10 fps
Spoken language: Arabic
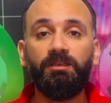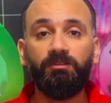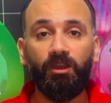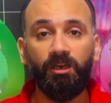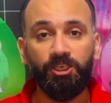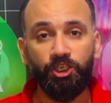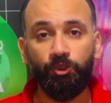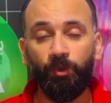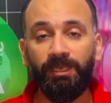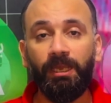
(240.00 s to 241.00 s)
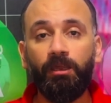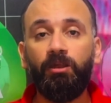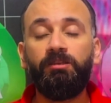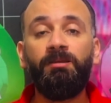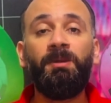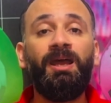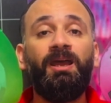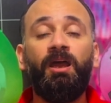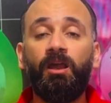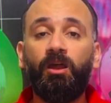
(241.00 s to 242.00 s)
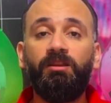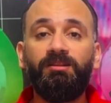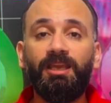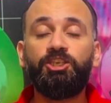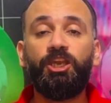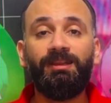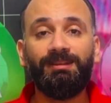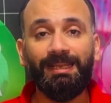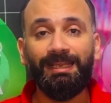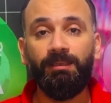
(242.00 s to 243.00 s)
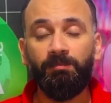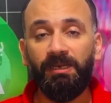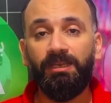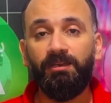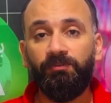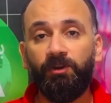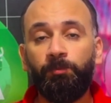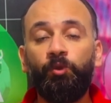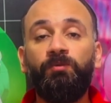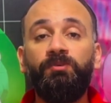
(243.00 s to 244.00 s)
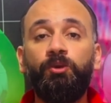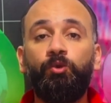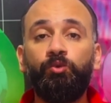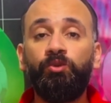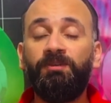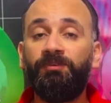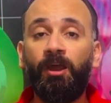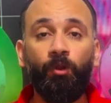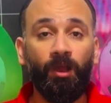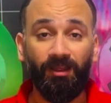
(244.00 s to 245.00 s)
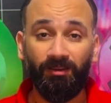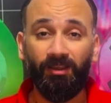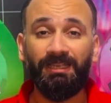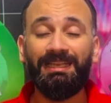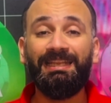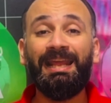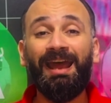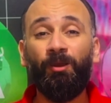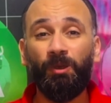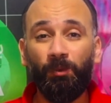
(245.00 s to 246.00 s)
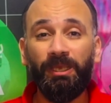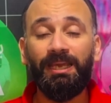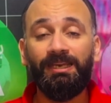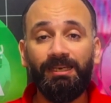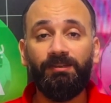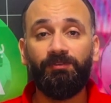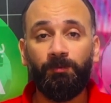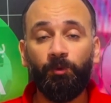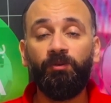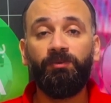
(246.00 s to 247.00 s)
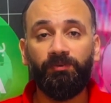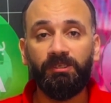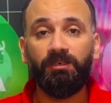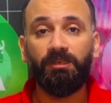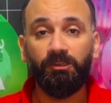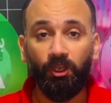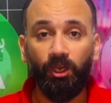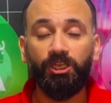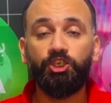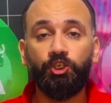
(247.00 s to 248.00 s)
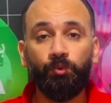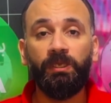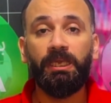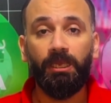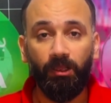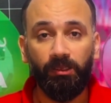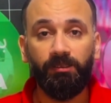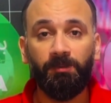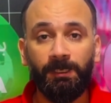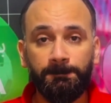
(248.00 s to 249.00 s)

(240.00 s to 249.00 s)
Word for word: الانتقالات الشتويه القادمه قد تشهد تدعيم لليفربول في خطوط دفاعه اعتقد ان ده اولويه لليفربول في فتره الانتقالات الشتويه القادمه